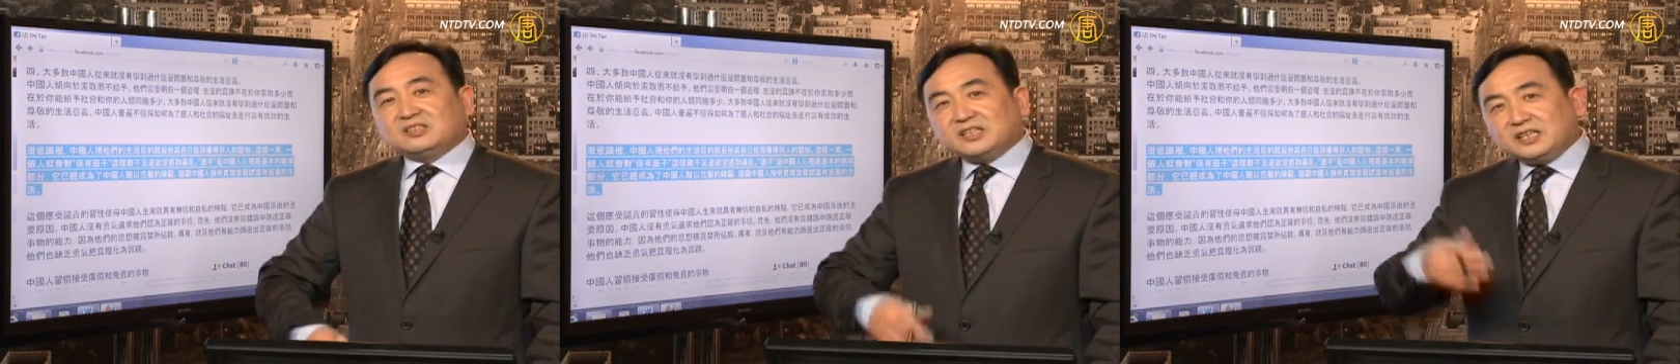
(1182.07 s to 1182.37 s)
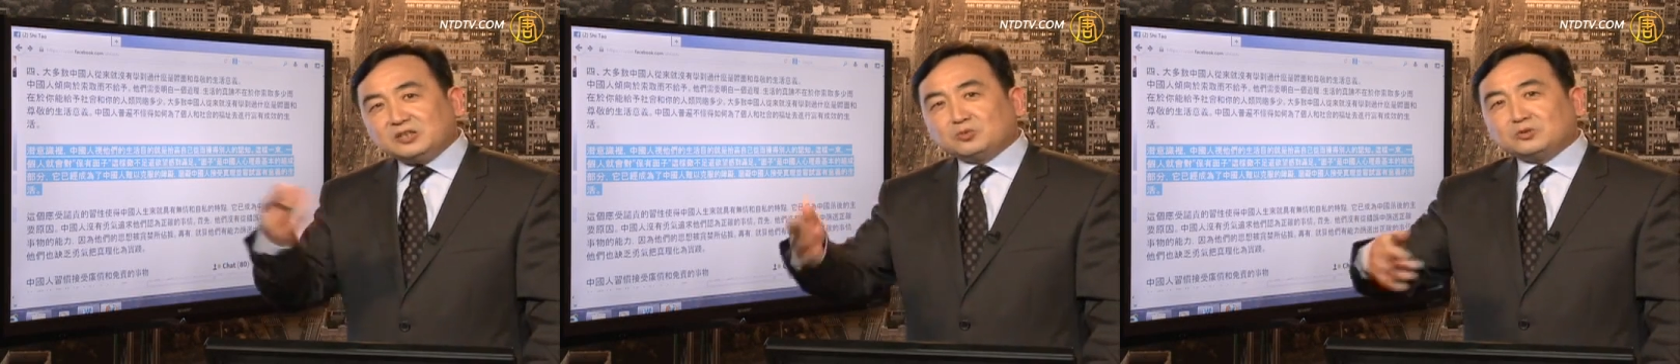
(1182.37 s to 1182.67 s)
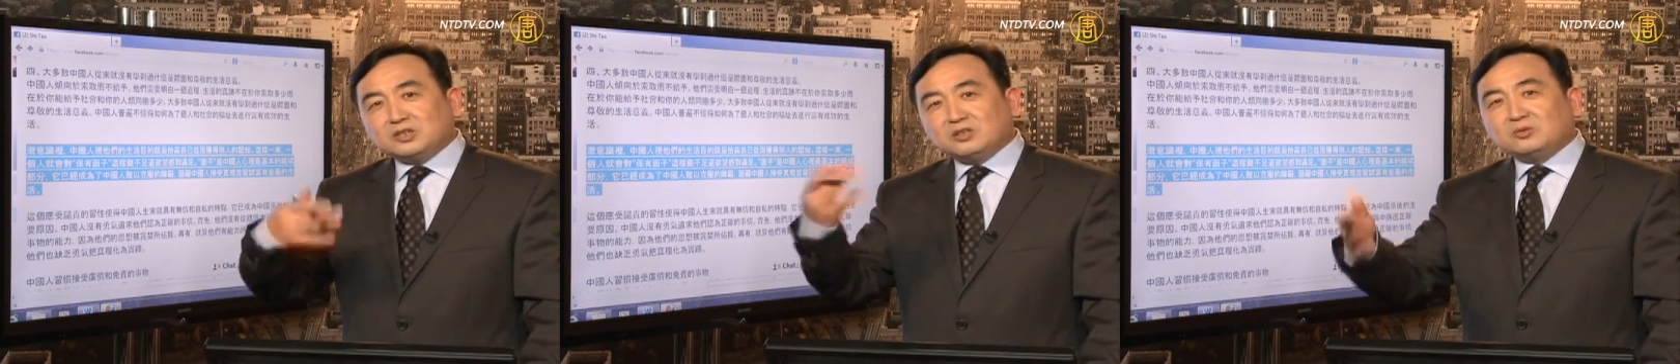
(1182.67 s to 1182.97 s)
这
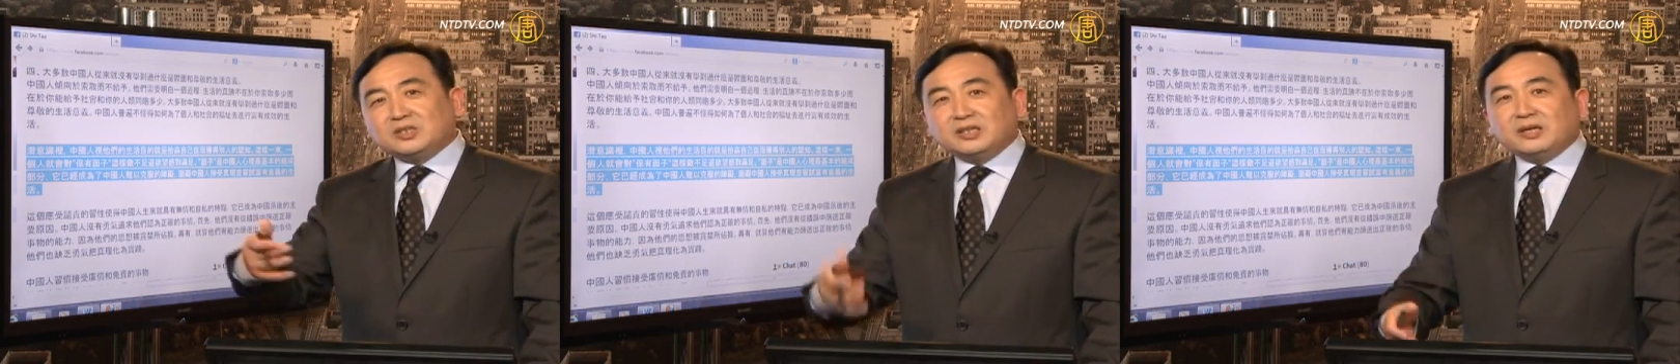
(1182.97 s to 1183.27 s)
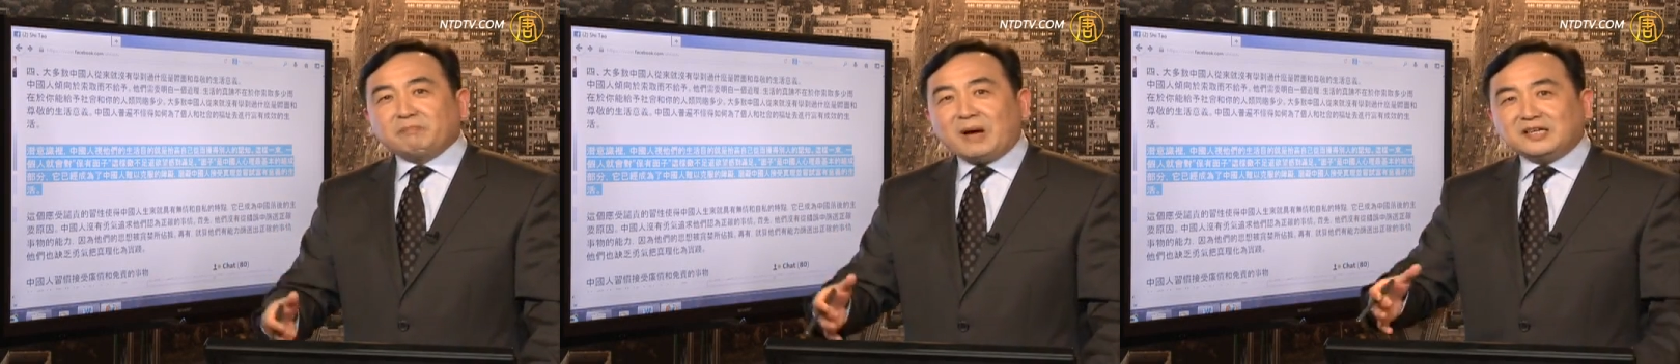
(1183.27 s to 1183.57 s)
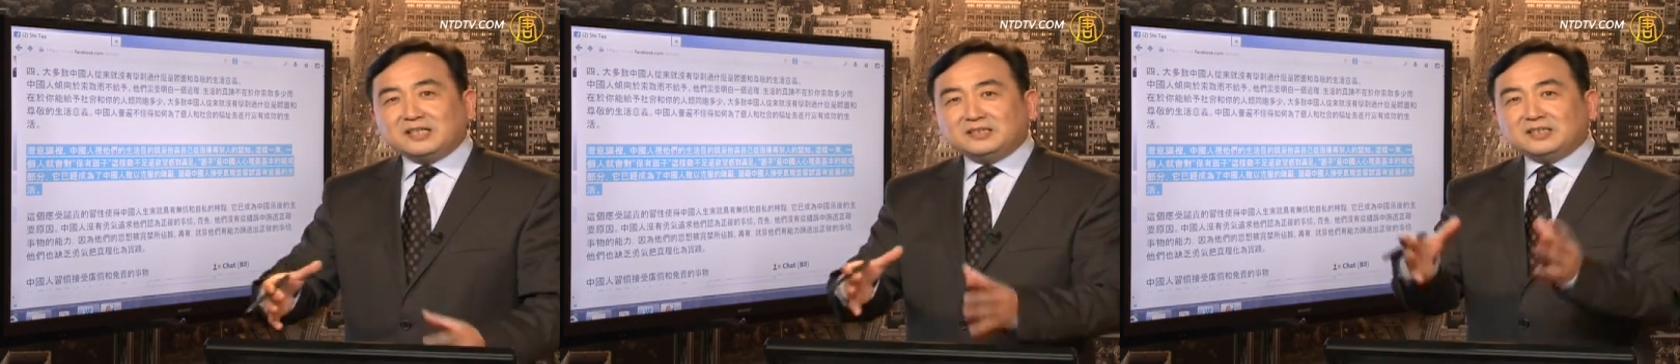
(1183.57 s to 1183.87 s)
种社会把
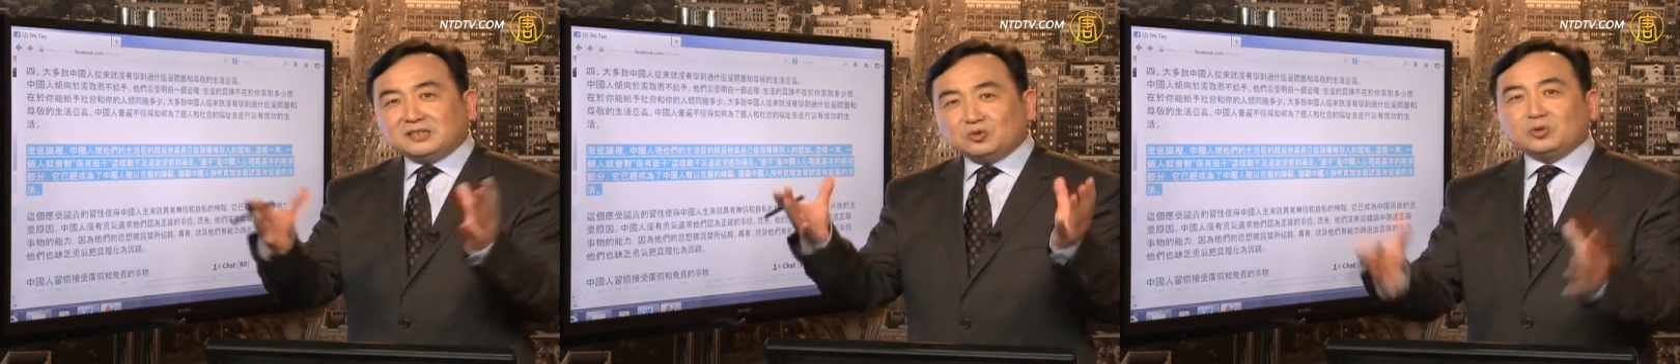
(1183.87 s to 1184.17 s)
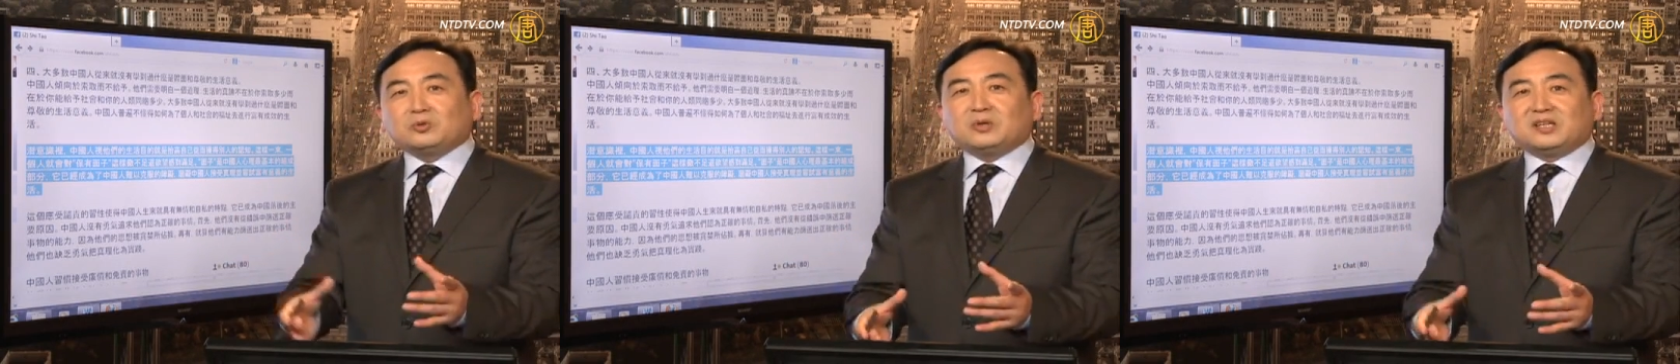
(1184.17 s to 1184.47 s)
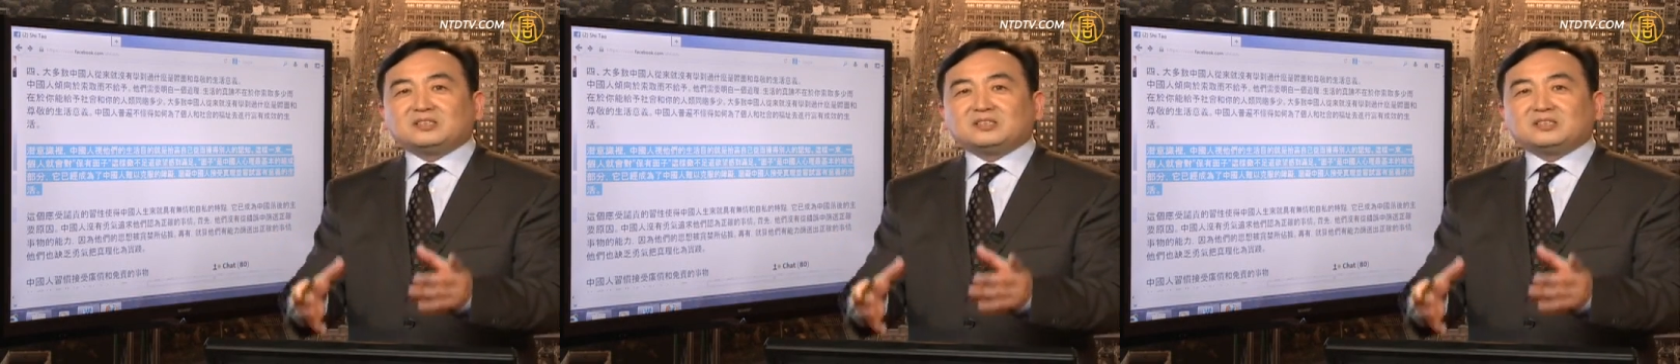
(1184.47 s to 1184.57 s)
人性摧毁了，